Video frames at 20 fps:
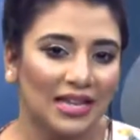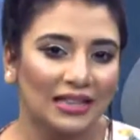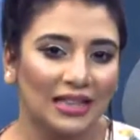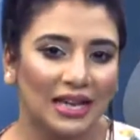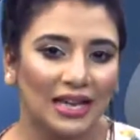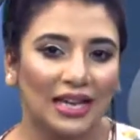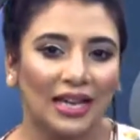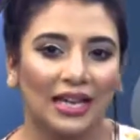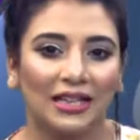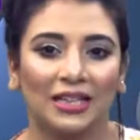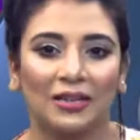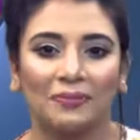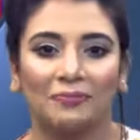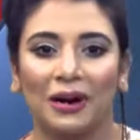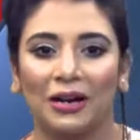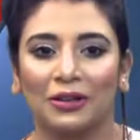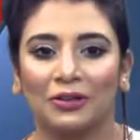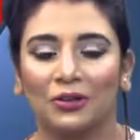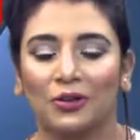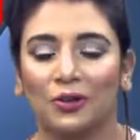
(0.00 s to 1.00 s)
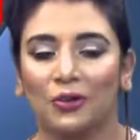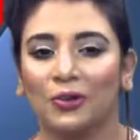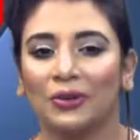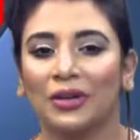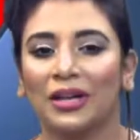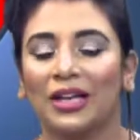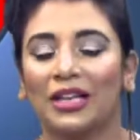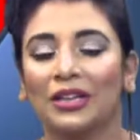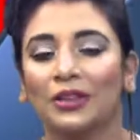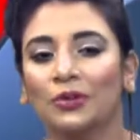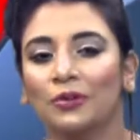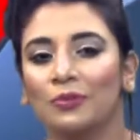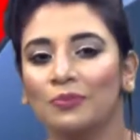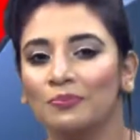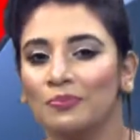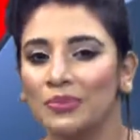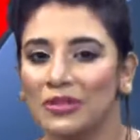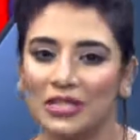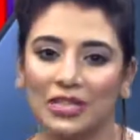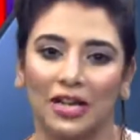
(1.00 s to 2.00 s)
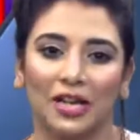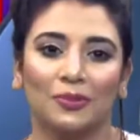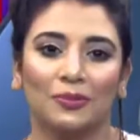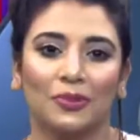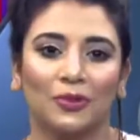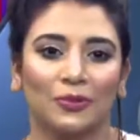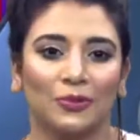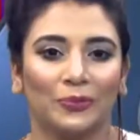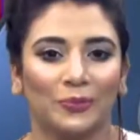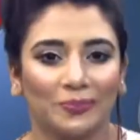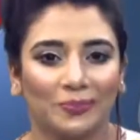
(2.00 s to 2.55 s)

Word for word: তাই এদের পার্থক্যটা কিন্তু বিশাল বড়